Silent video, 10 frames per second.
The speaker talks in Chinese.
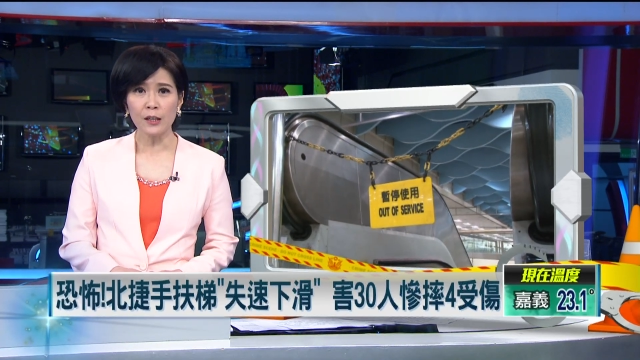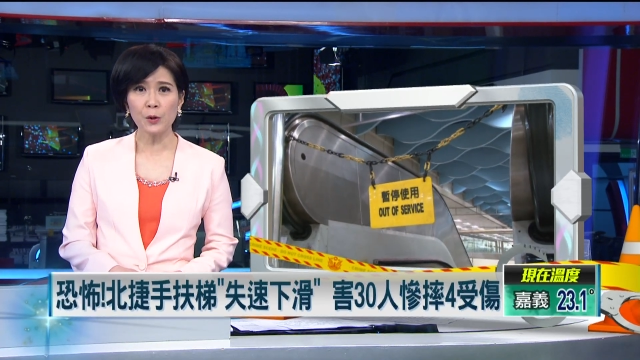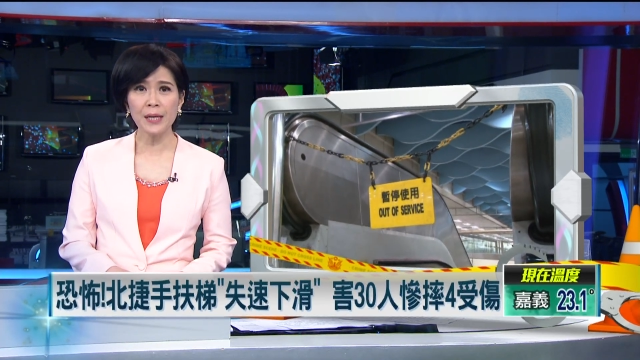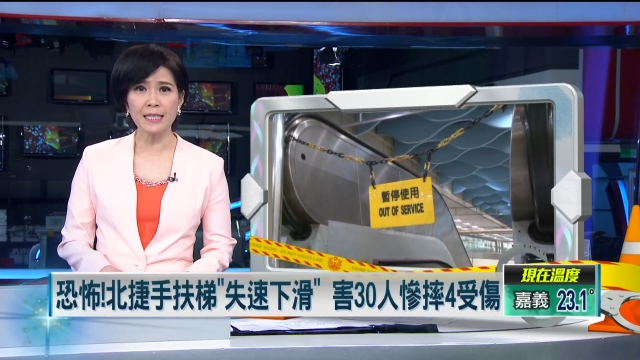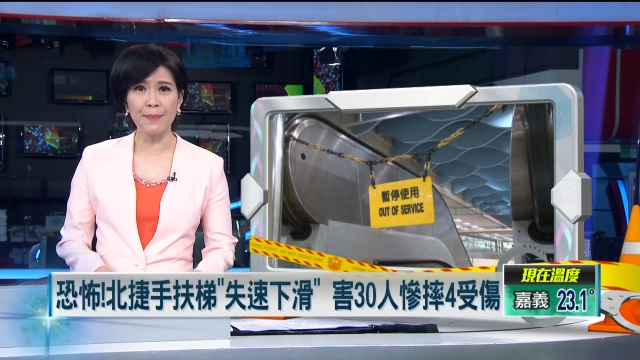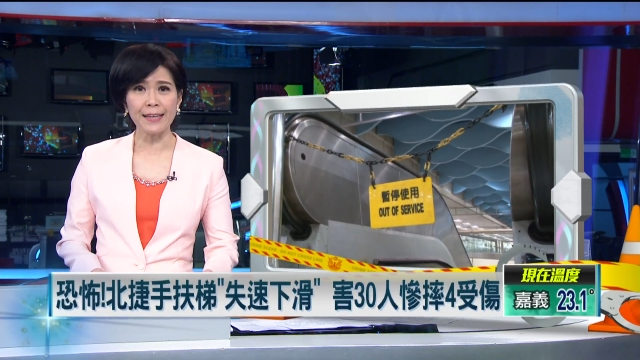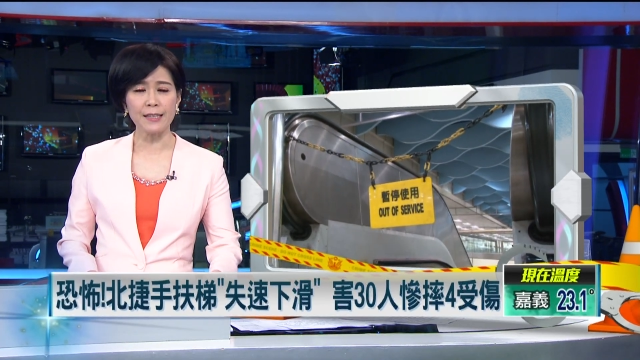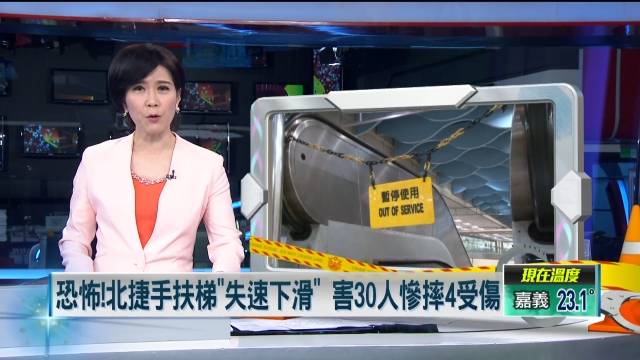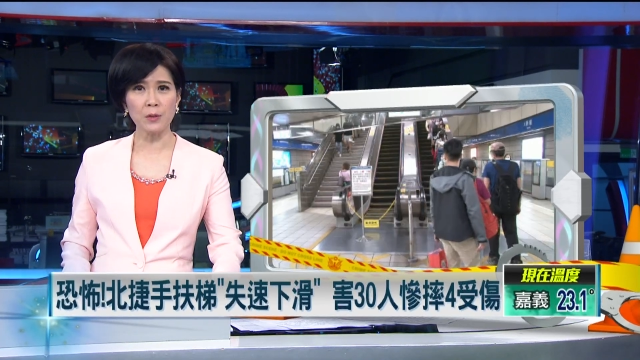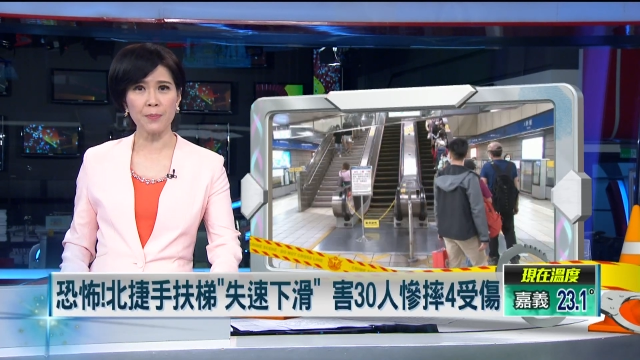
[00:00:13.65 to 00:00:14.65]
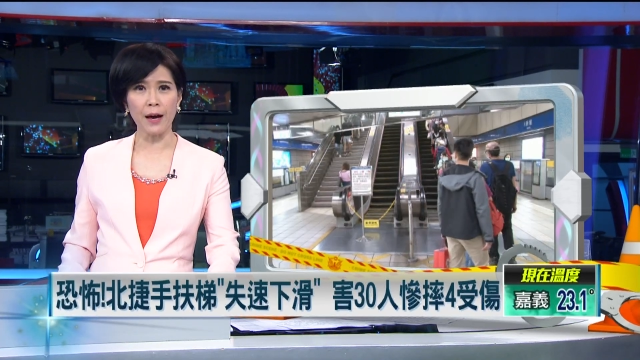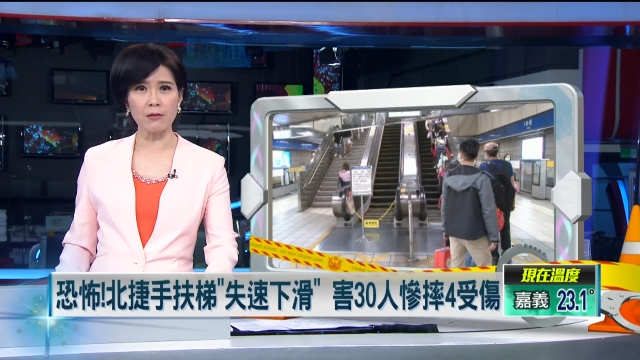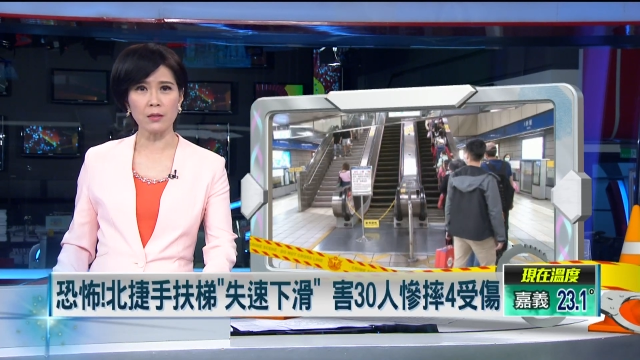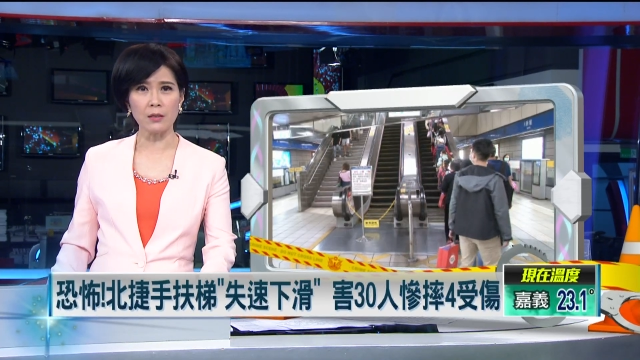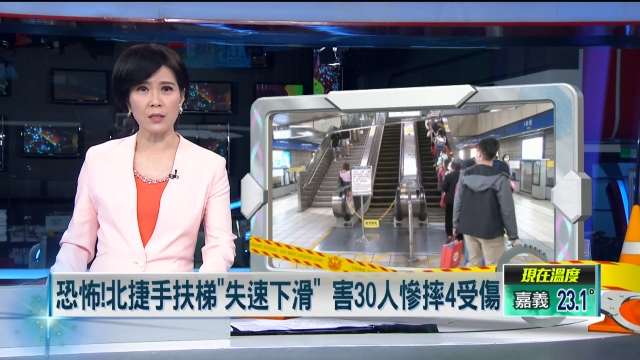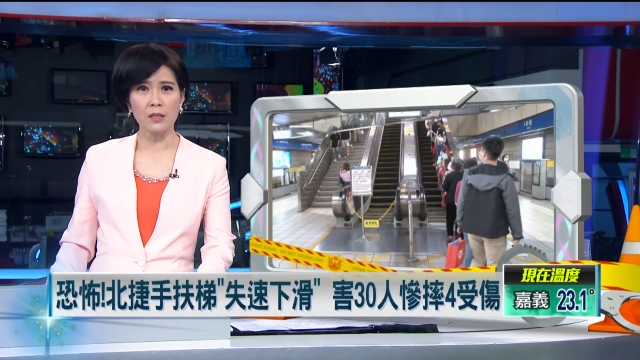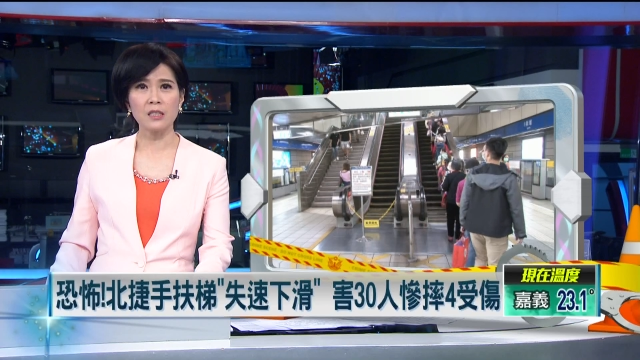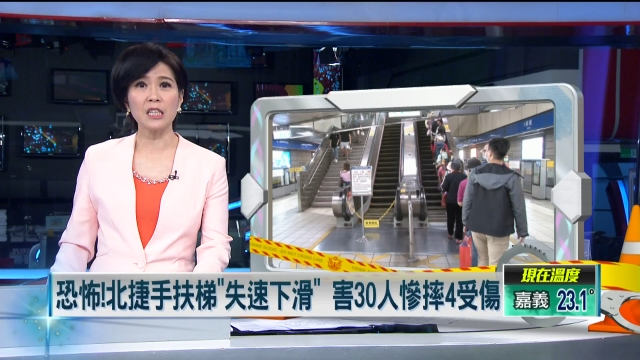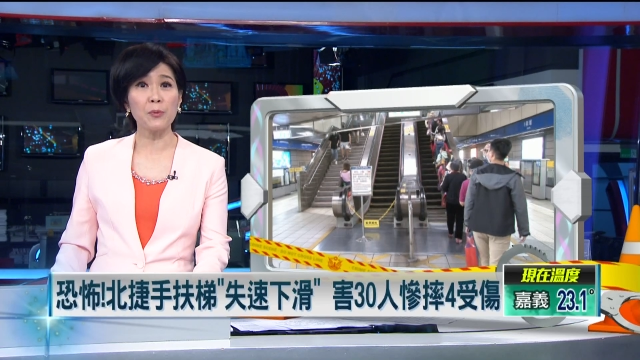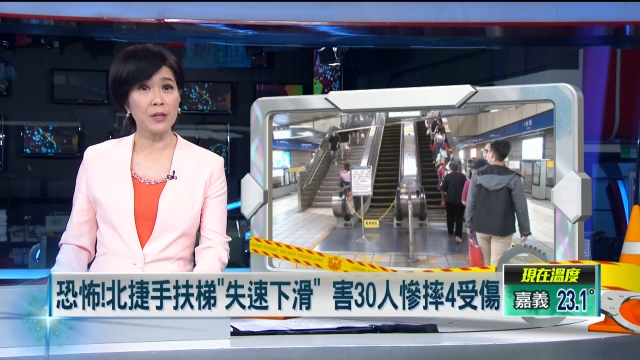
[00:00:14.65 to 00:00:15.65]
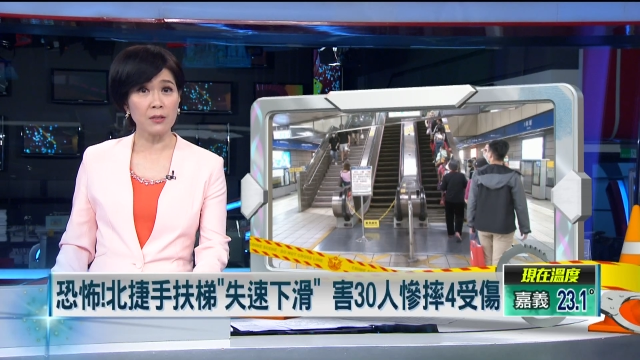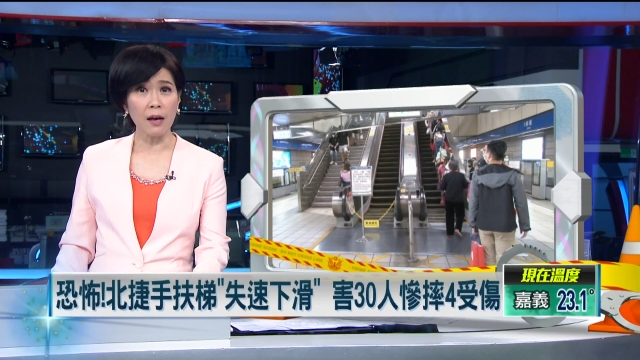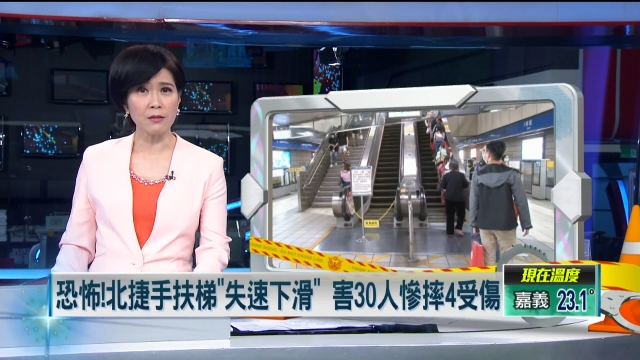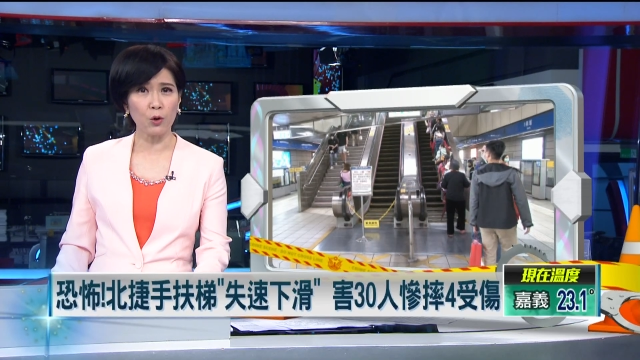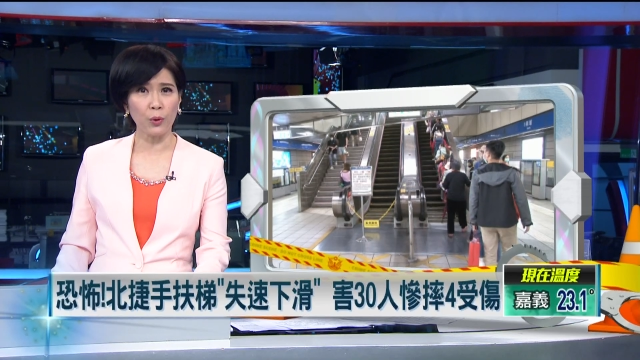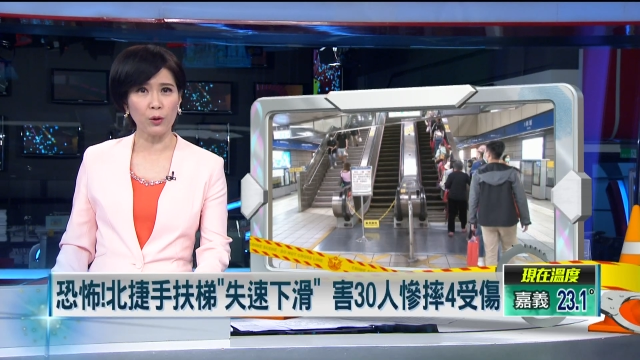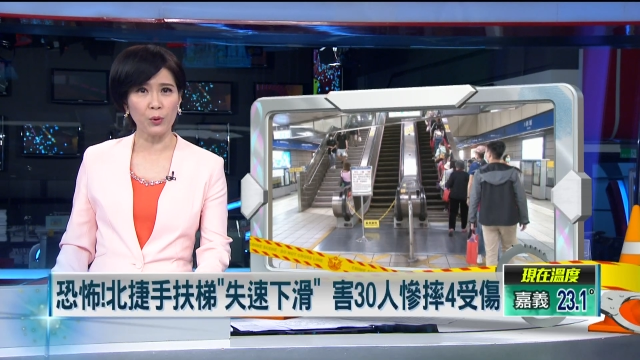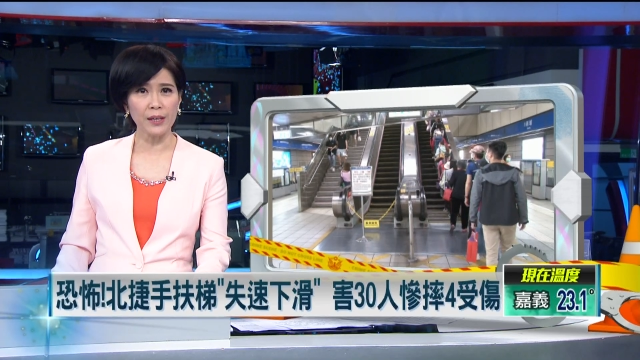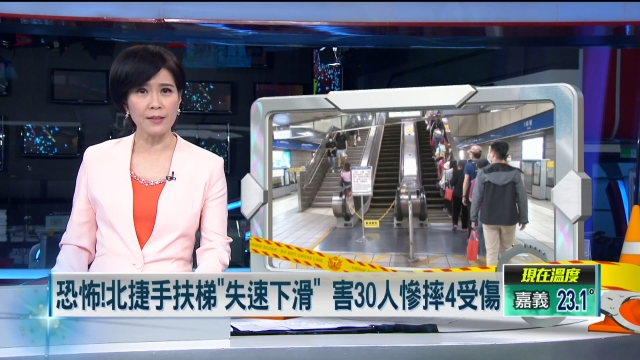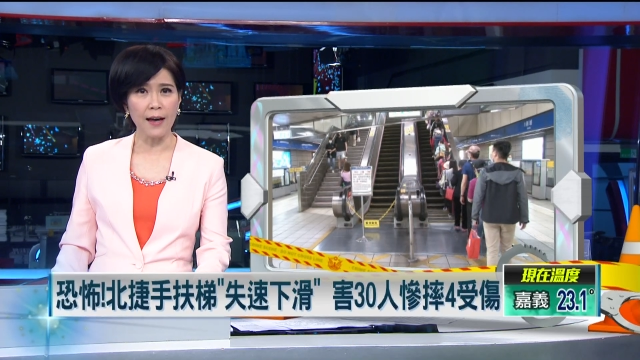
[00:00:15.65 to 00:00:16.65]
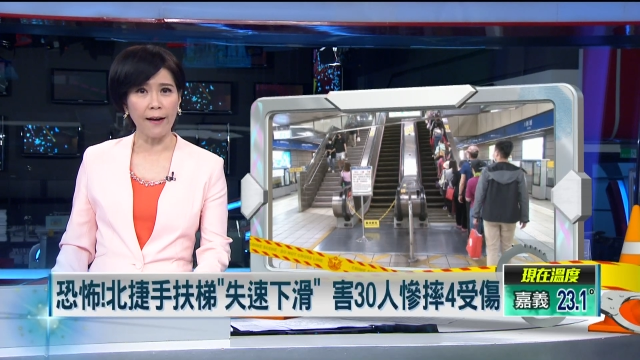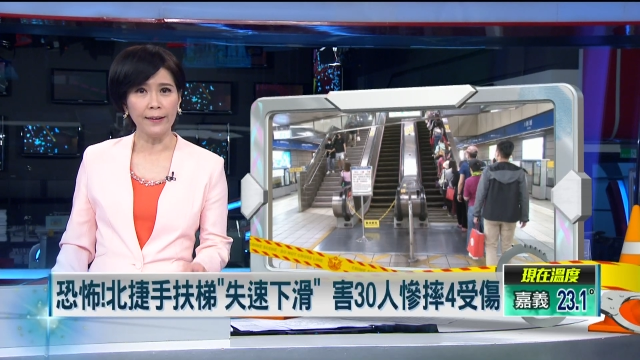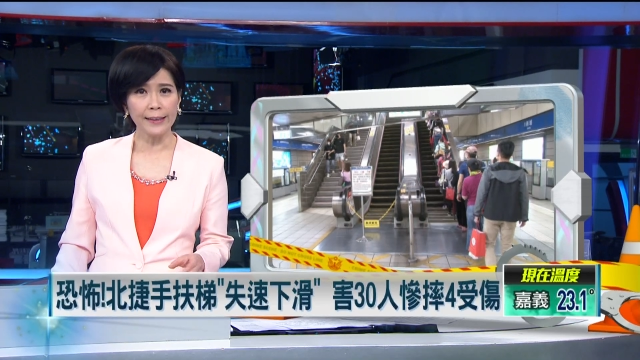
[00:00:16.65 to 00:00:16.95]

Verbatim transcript: 对此，北捷公司表示，是因为刹车回路异常，